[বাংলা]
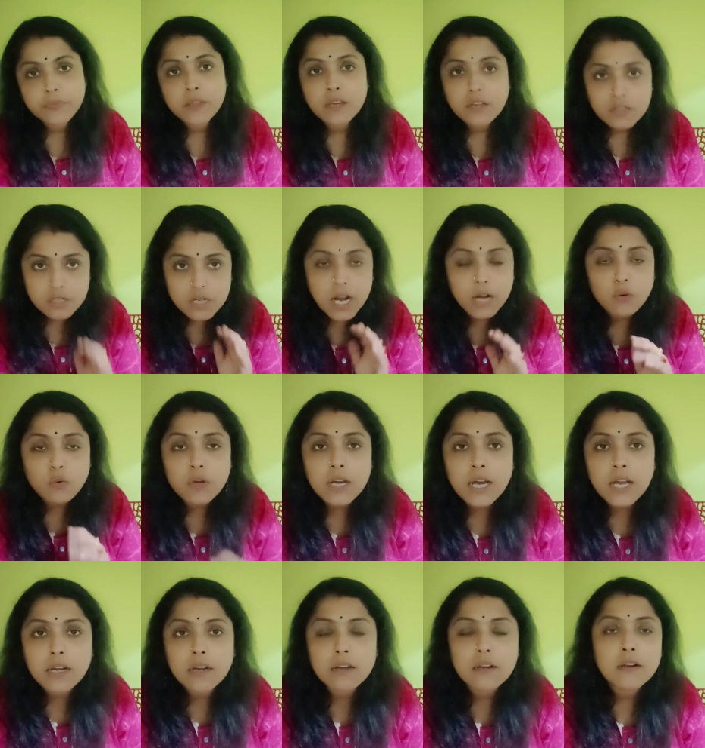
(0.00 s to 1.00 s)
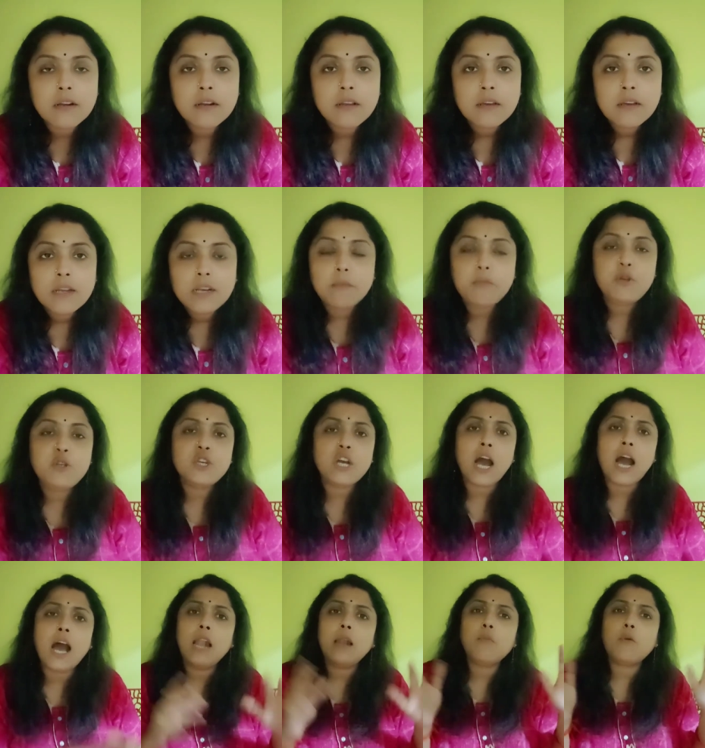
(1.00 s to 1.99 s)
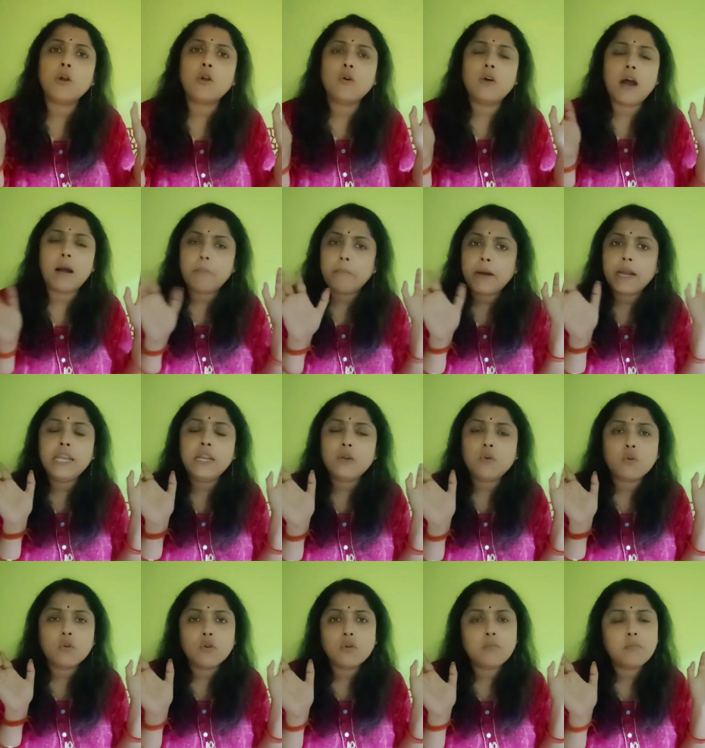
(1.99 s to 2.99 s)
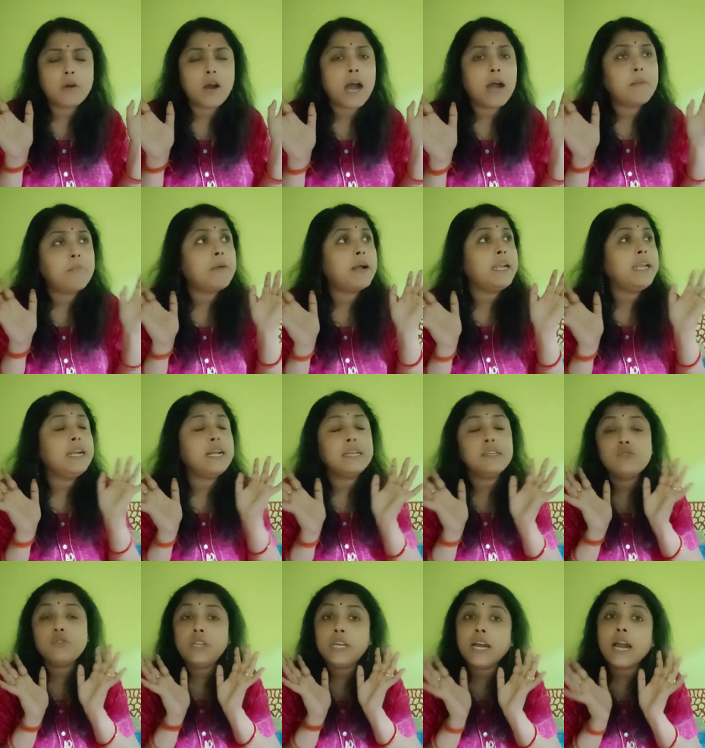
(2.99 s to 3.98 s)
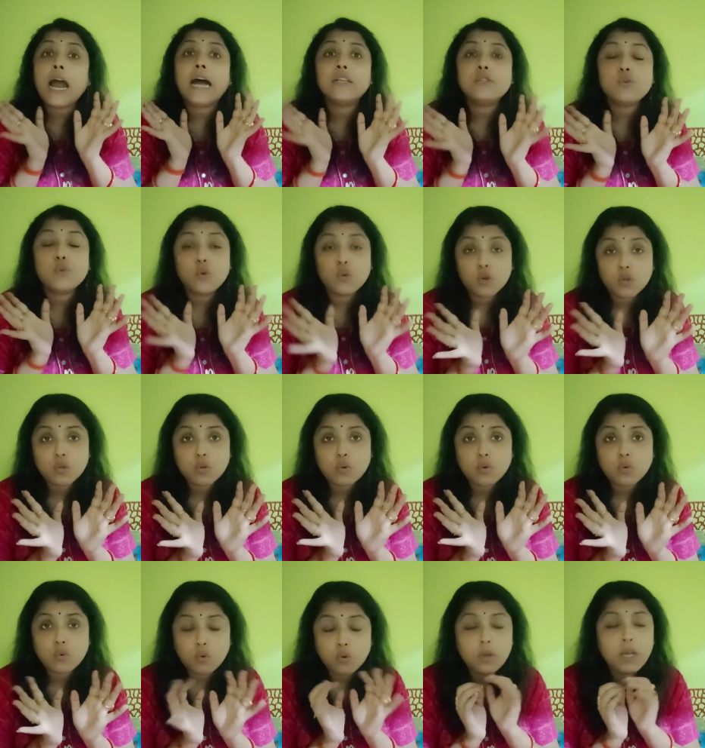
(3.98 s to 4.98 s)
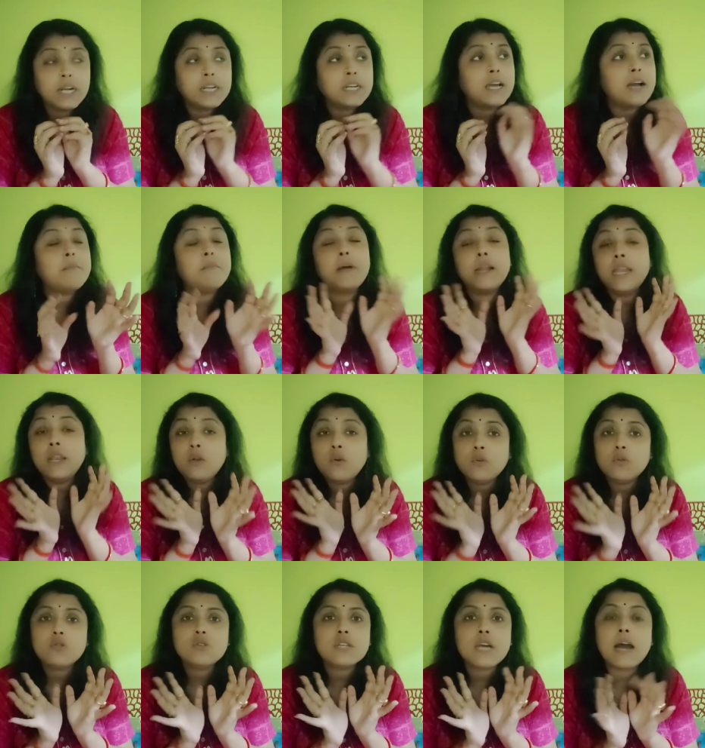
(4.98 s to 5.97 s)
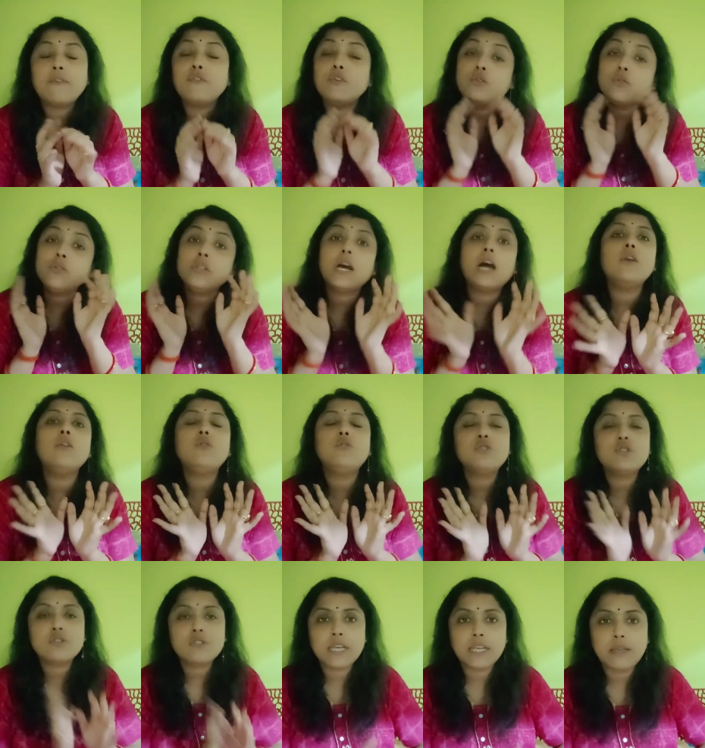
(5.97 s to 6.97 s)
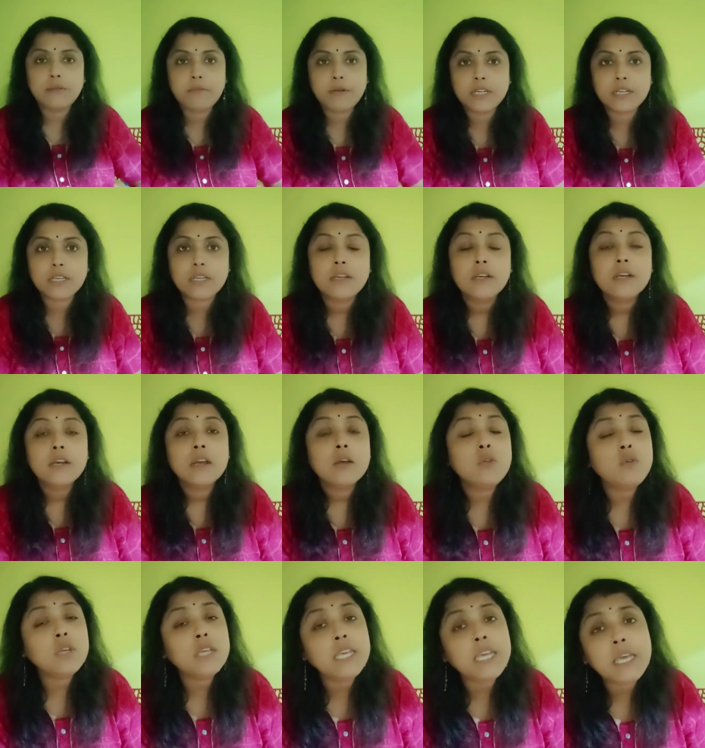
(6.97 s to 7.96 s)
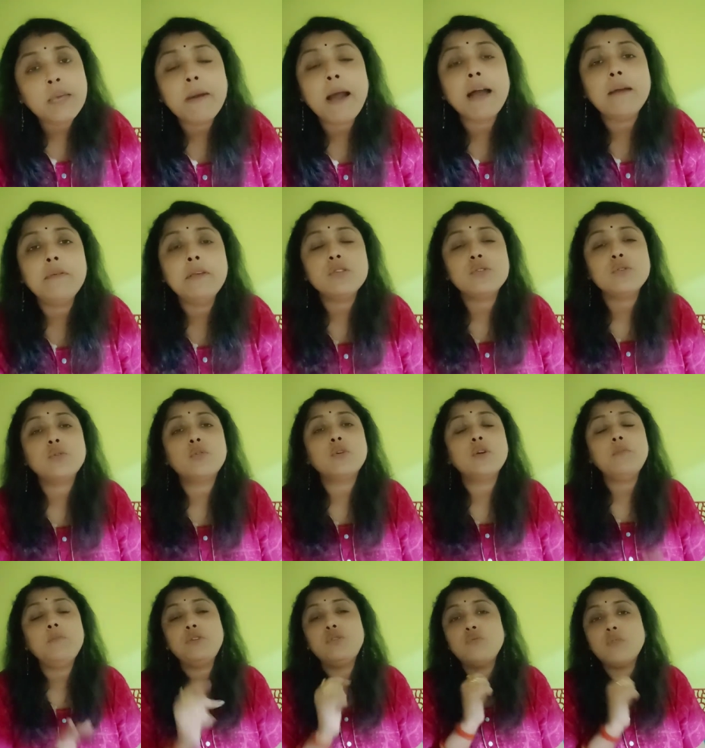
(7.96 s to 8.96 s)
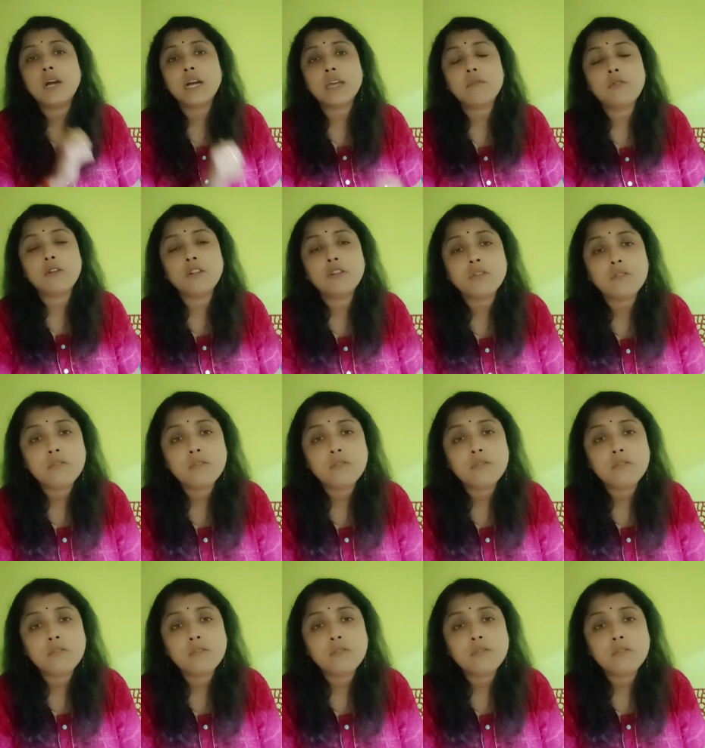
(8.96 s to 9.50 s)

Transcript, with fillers: শাহরুখ খান না বিশাল বড় আম্বানির কোনো আম্বানির কাছে যদি কাজও করতো কোনো একটা আম্বানির কোনো স্টাফ হতো তাহলেও সে সেলিব্রিটি তুই কি ভাবিস তোর ওই বিশুয়াকে বলতো